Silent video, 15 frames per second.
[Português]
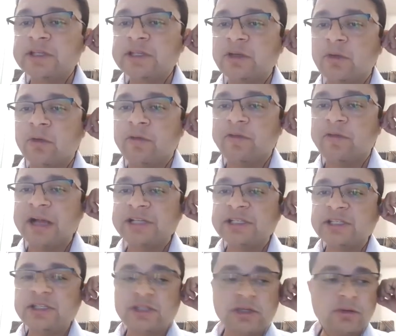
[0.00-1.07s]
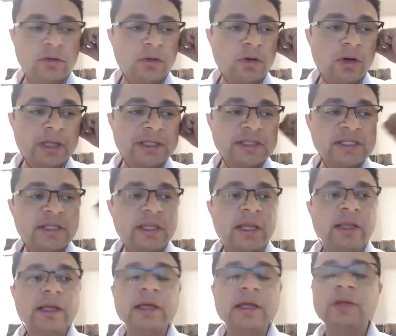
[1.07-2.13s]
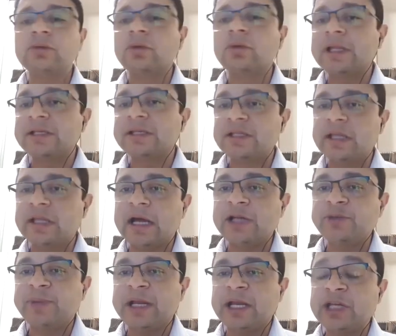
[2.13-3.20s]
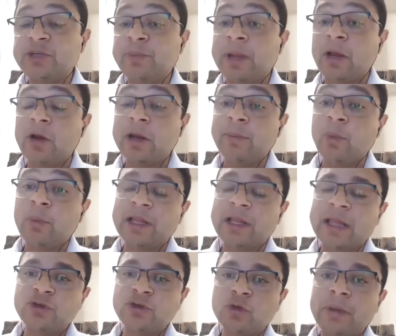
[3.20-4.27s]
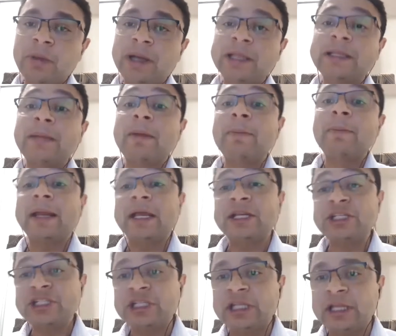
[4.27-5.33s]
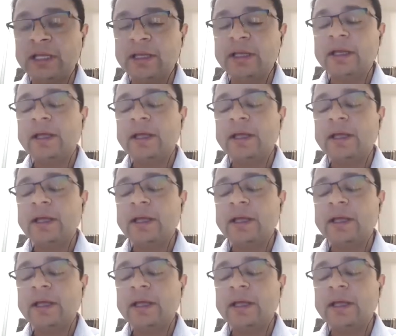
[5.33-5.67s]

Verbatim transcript: ciclofaixas e ciclorotas, interligando toda a cidade, para que a gente melhore a mobilidade urbana e também para que a gente dê